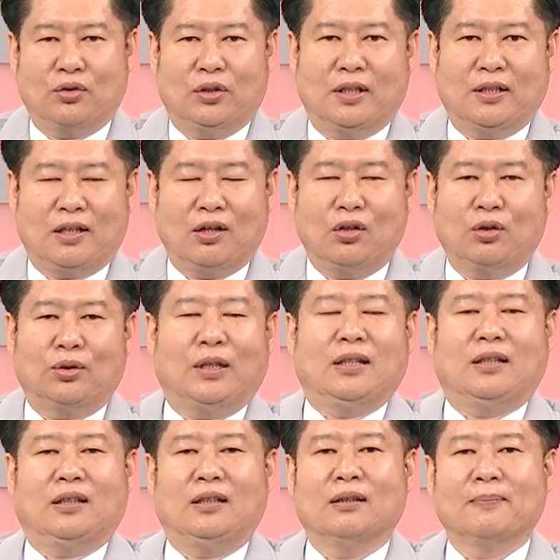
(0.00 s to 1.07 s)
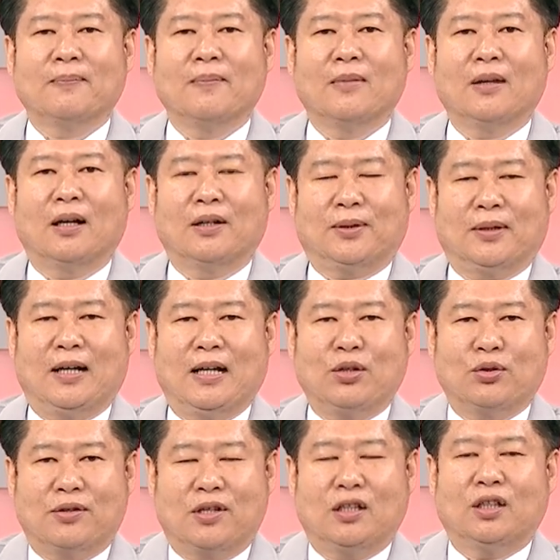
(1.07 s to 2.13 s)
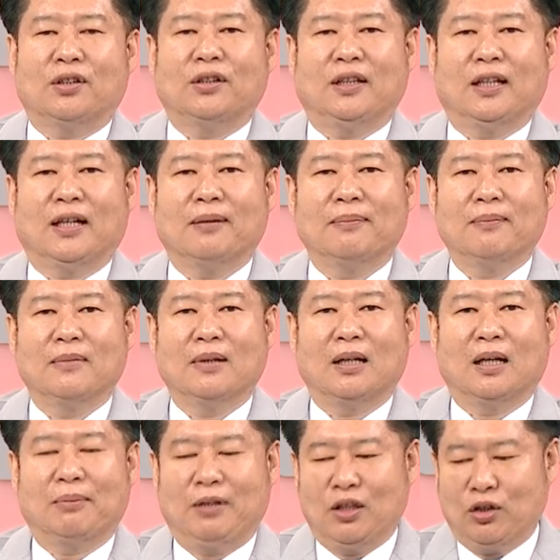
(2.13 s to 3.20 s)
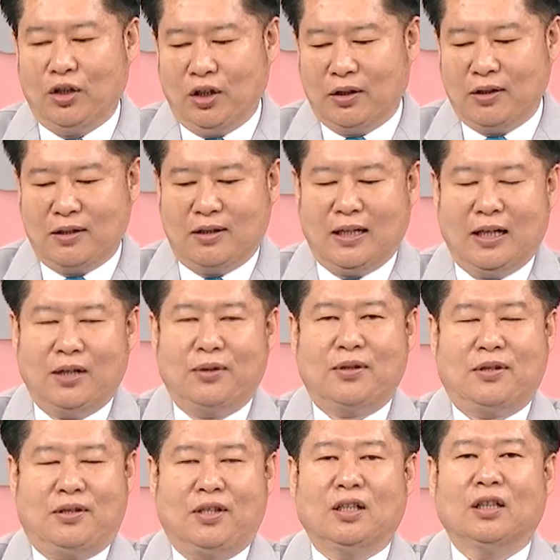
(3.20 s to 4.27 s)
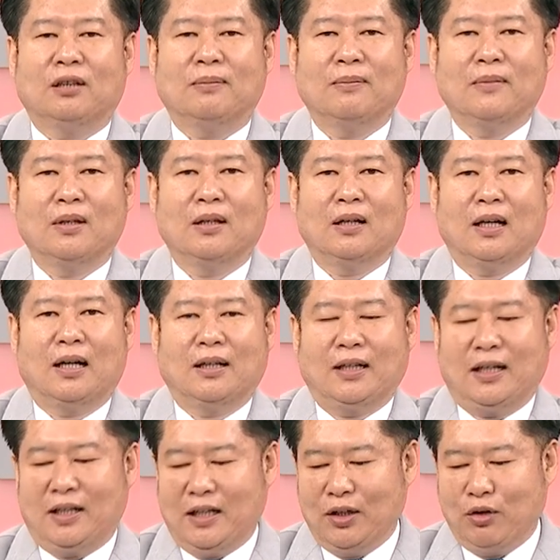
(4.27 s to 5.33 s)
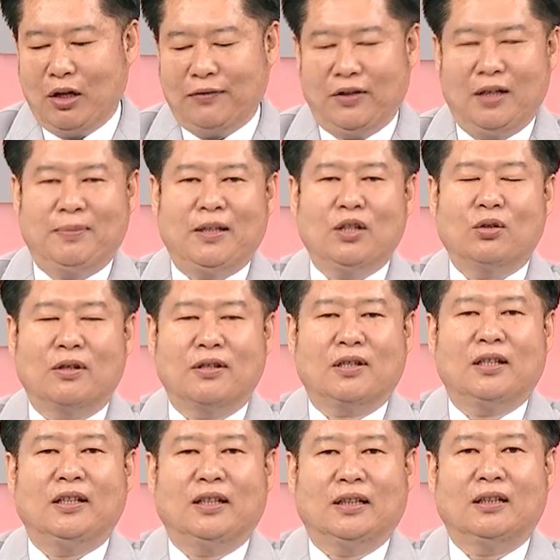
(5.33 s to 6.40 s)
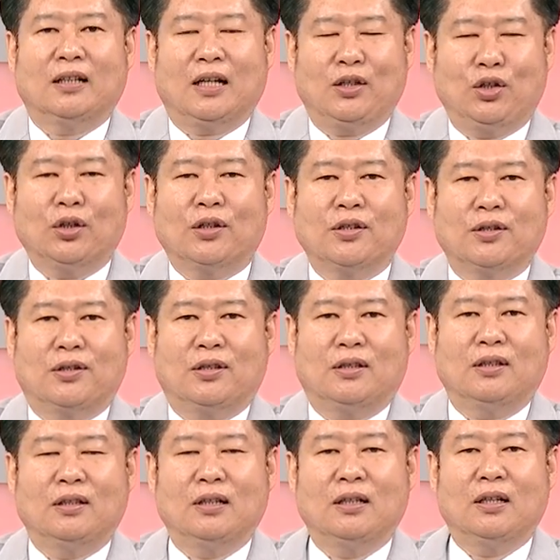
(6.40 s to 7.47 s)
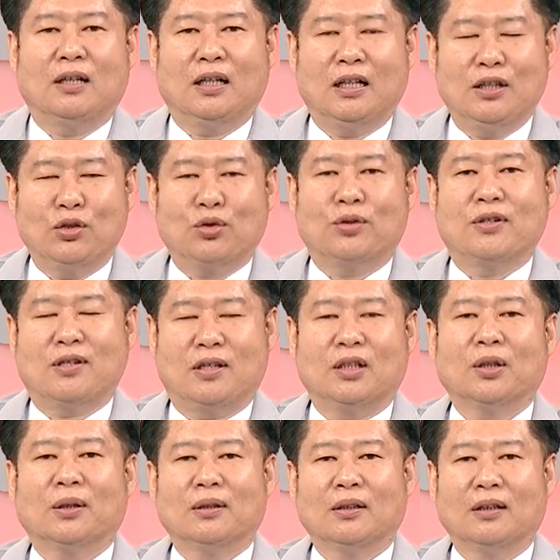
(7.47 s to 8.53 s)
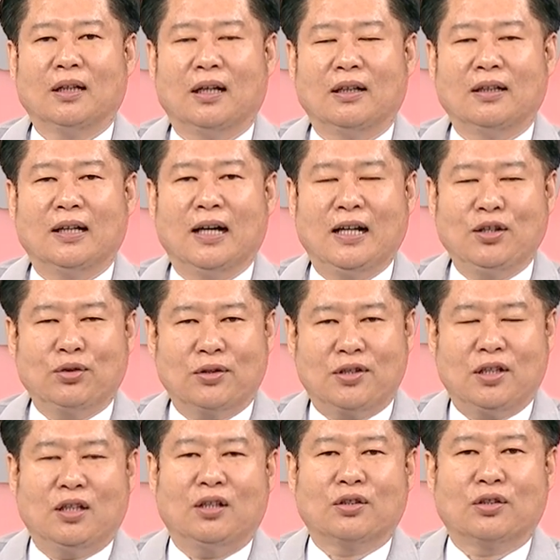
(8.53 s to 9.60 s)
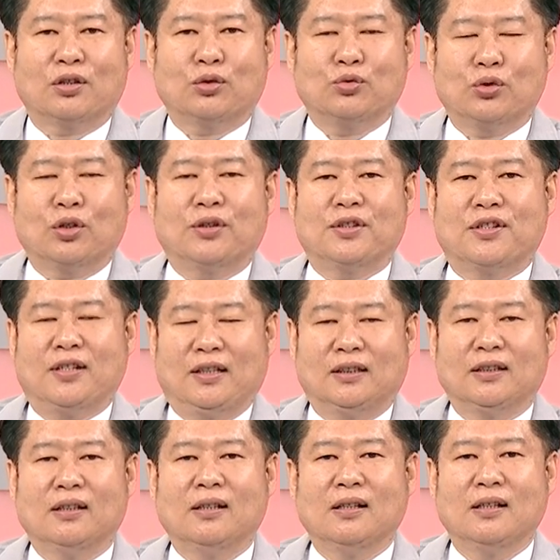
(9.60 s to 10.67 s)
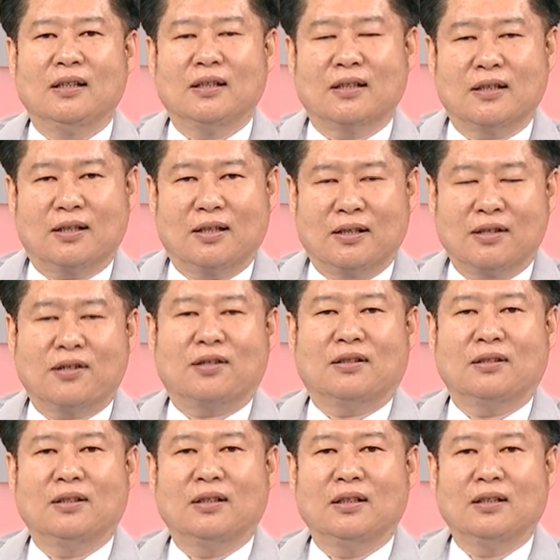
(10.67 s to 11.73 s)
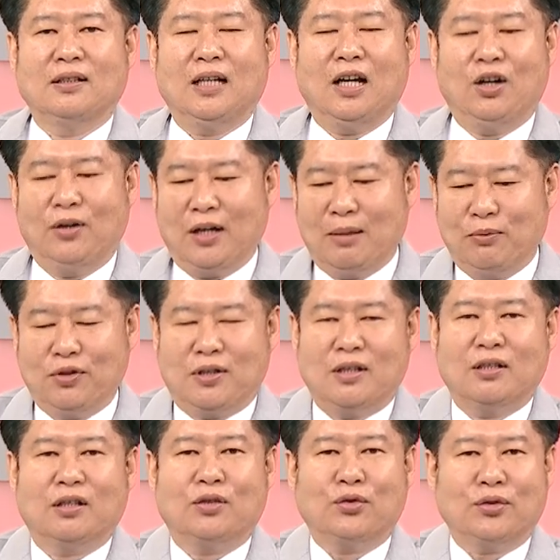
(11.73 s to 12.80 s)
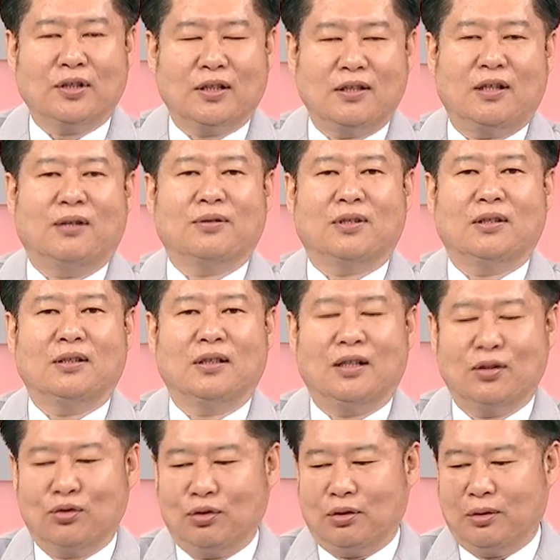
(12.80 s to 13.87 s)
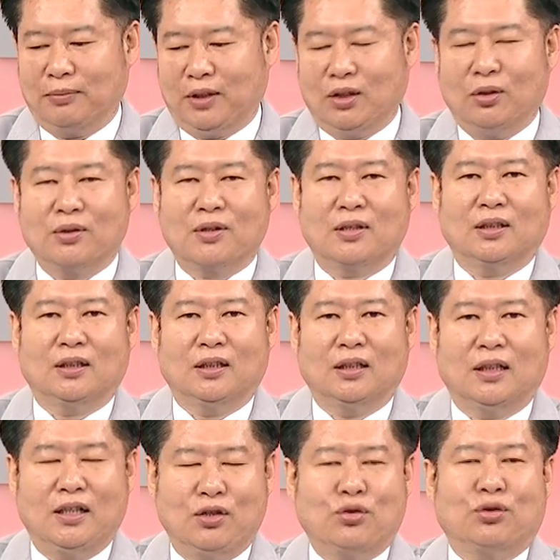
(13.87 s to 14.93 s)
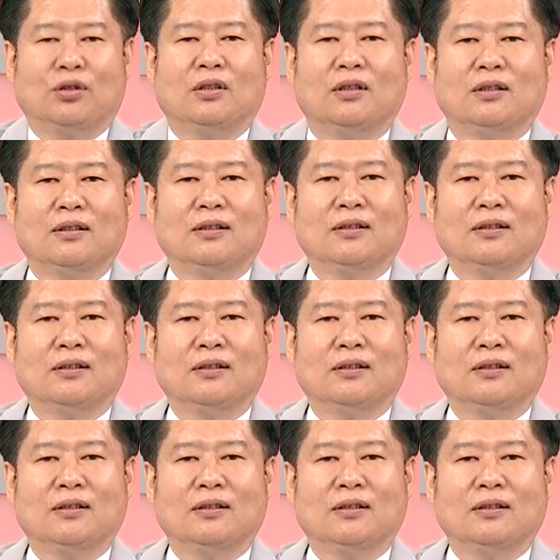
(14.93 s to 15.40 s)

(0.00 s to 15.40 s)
所有的操控软体，啊，就像安卓系统一样，啊，苹果用的是 iOS 系统，啊，那另外非苹果阵营，它用的就是安卓系统，啊，那安卓系统就是 Google 写的一个程式，那红海目前就是做这个角色，它要做电动车的安卓，